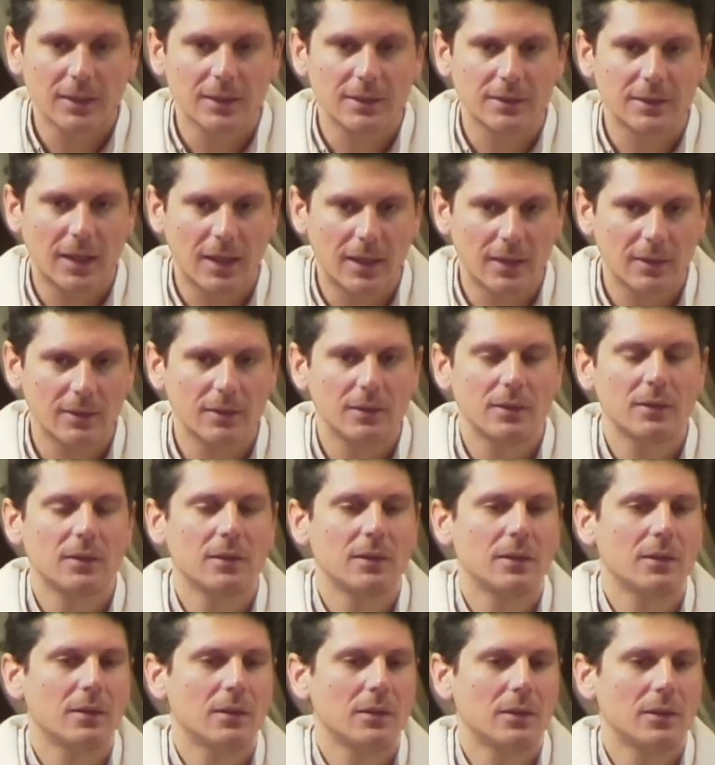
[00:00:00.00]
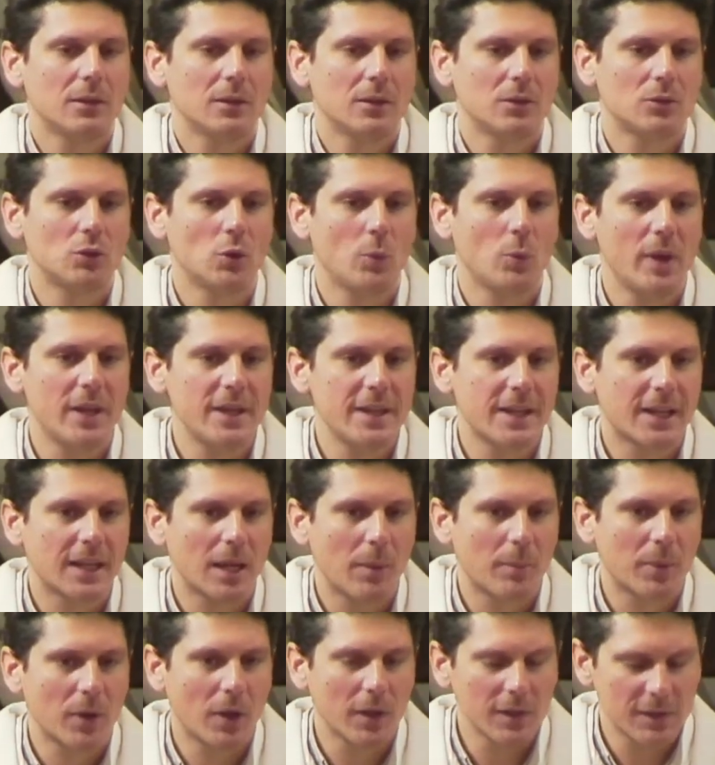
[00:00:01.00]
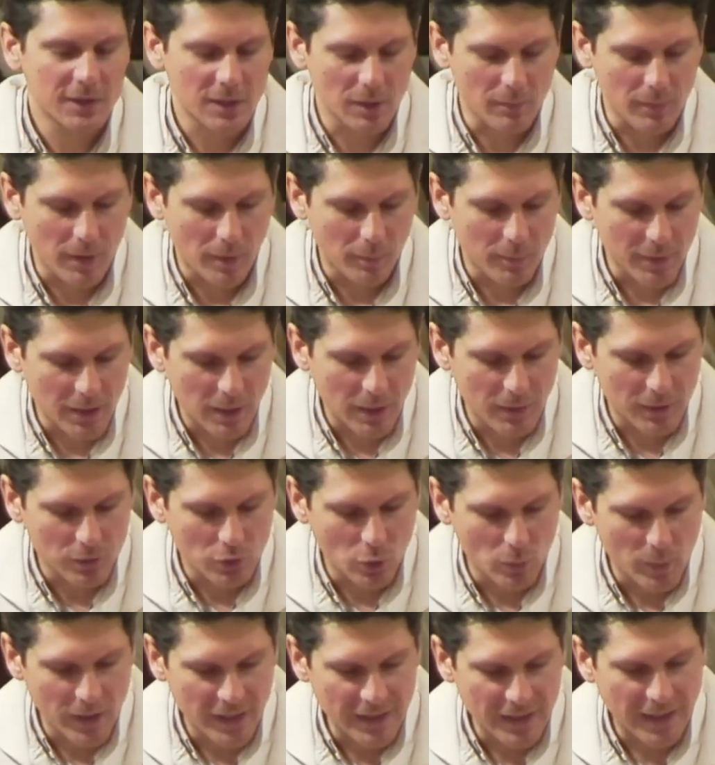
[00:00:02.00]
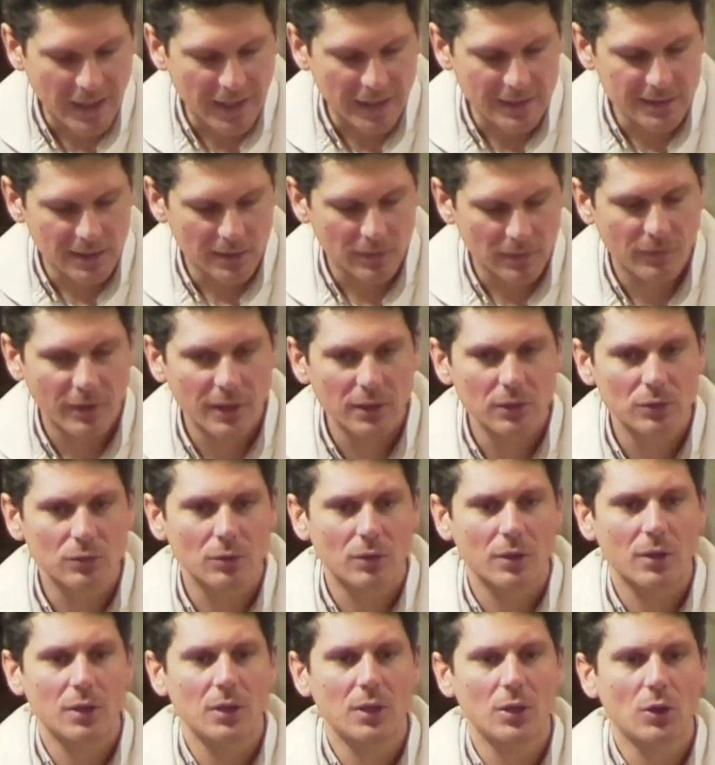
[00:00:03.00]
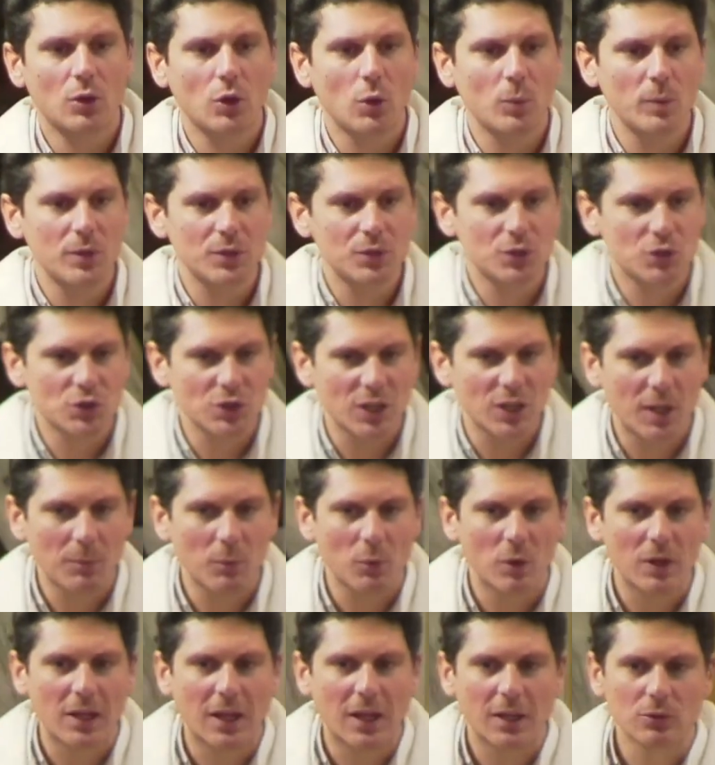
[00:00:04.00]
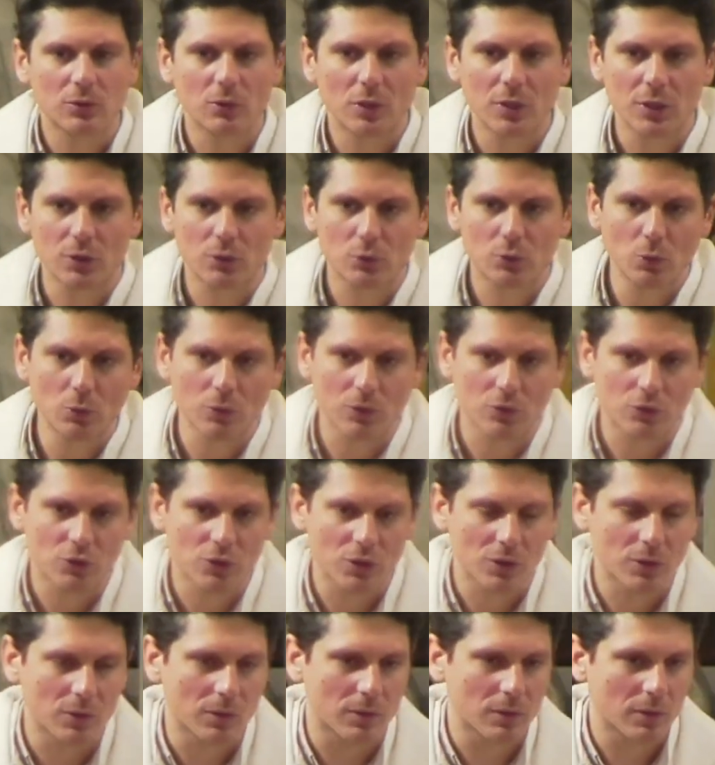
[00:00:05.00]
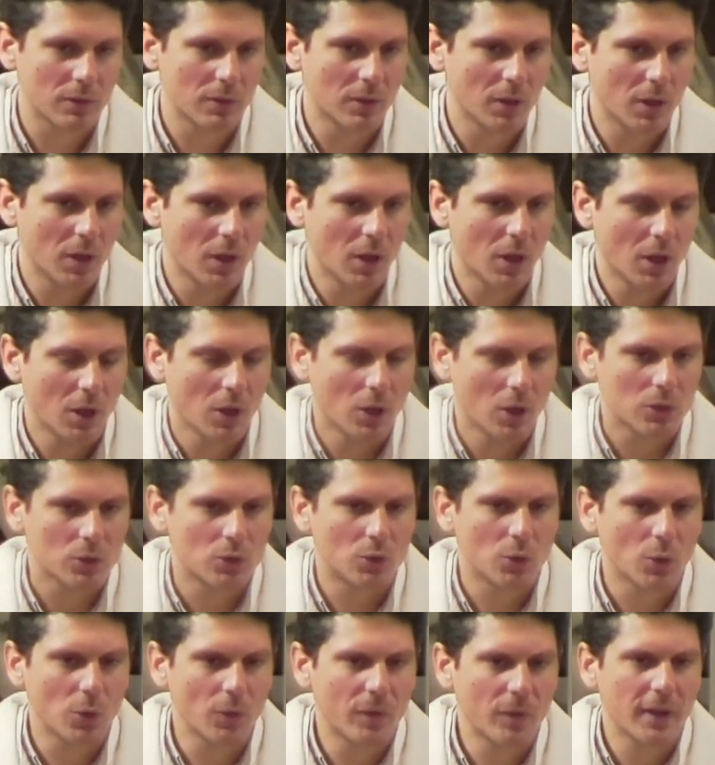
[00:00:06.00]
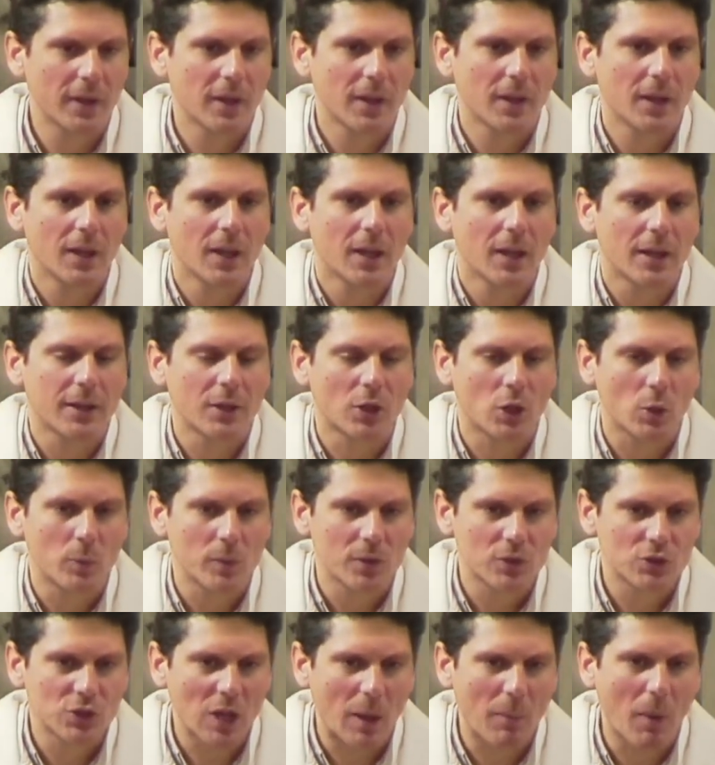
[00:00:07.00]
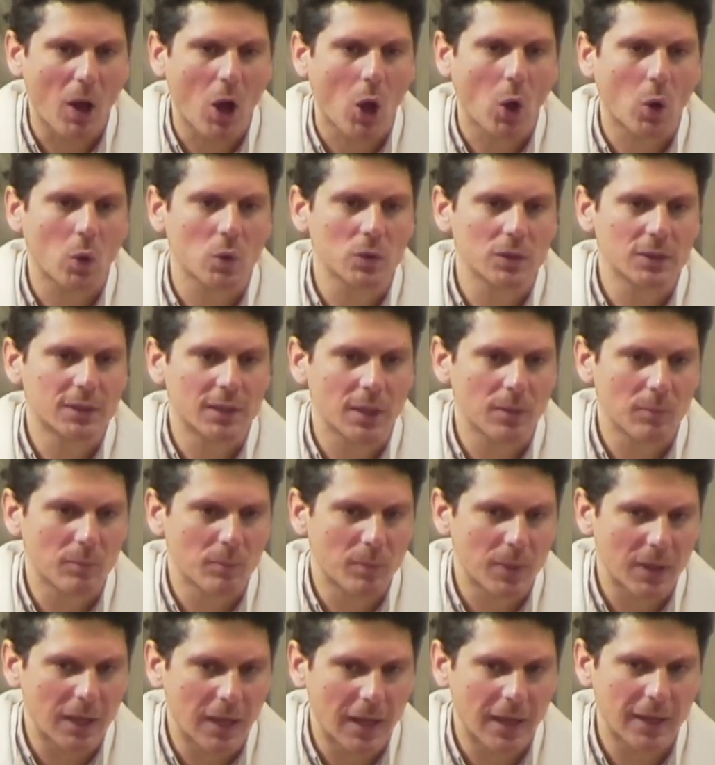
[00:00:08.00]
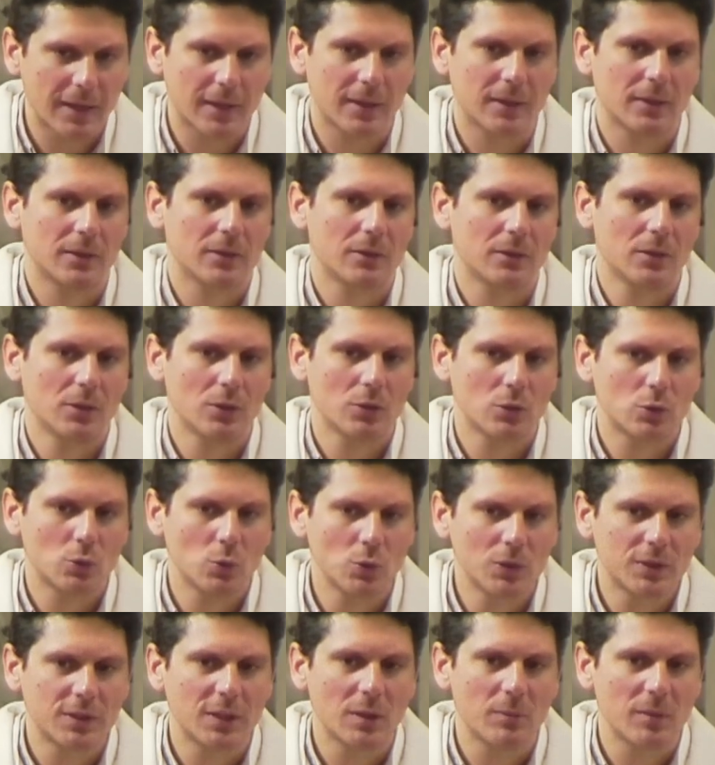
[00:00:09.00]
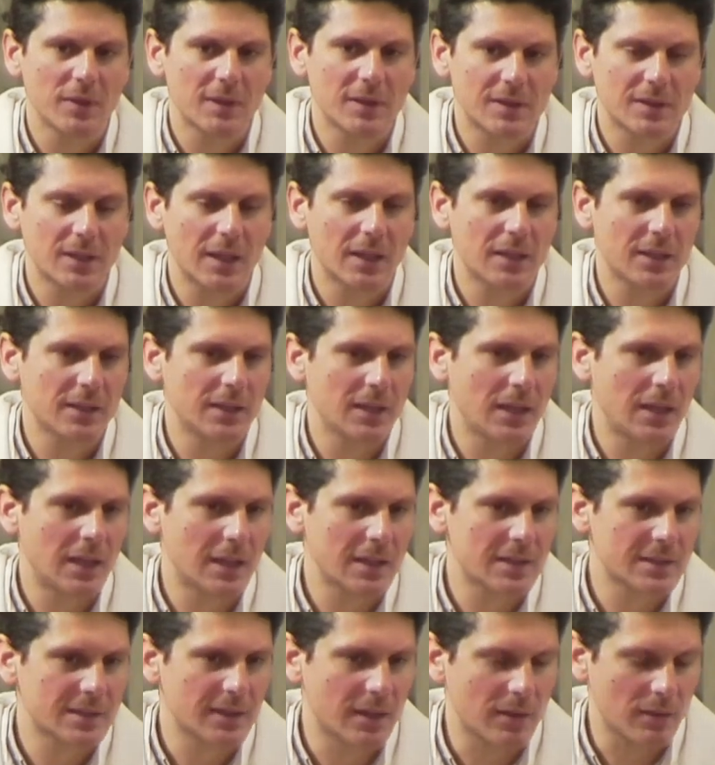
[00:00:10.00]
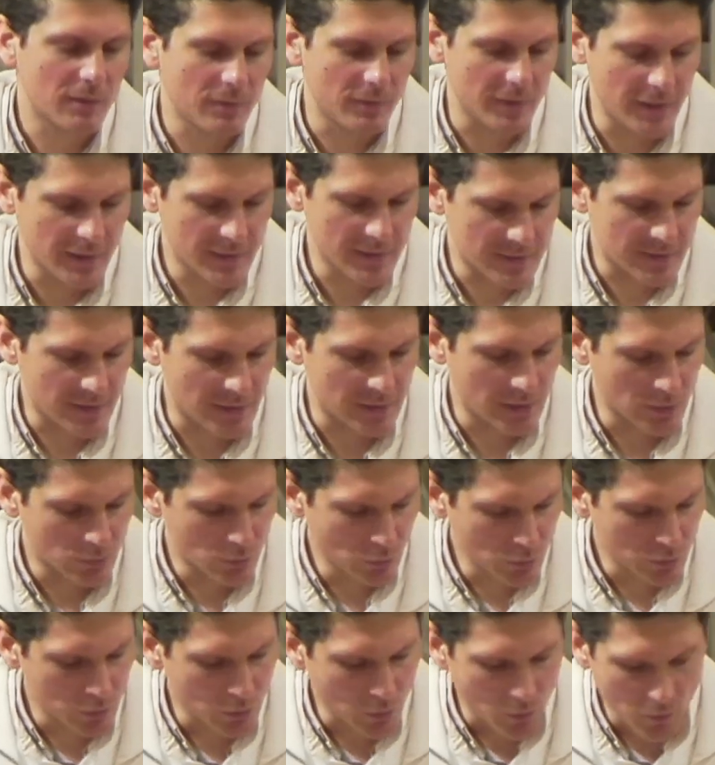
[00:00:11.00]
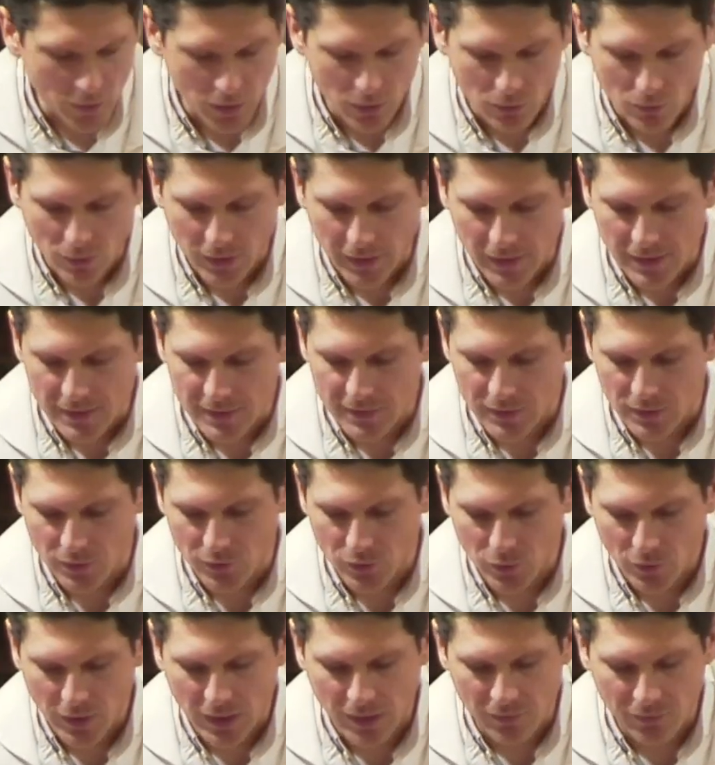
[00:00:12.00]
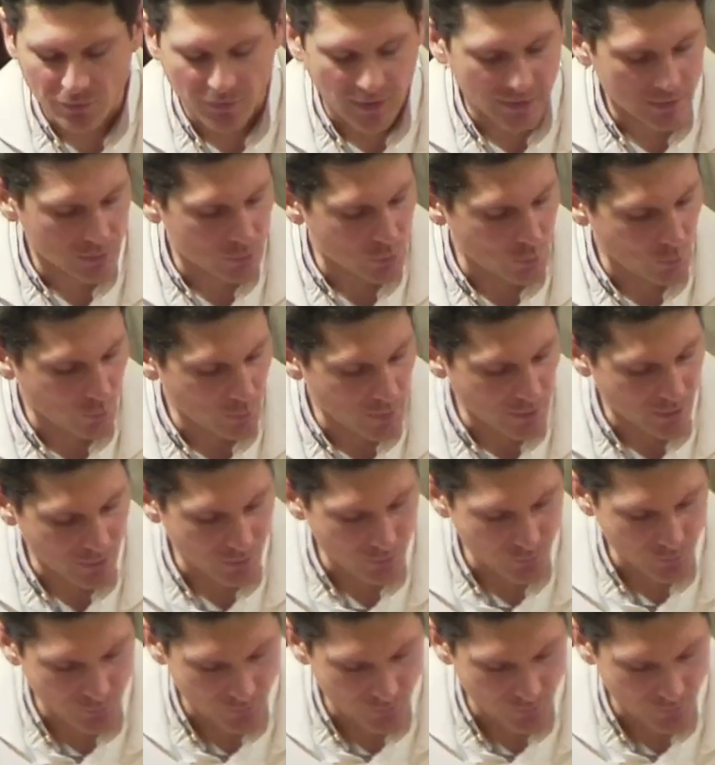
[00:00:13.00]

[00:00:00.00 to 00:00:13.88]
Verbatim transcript: Da domenica prossima, prima domenica d'avvento, ricominciamo l'anno liturgico, dove ricominciamo a contemplare tutti i misteri della salvezza, di tutto quello che il Signore ha fatto per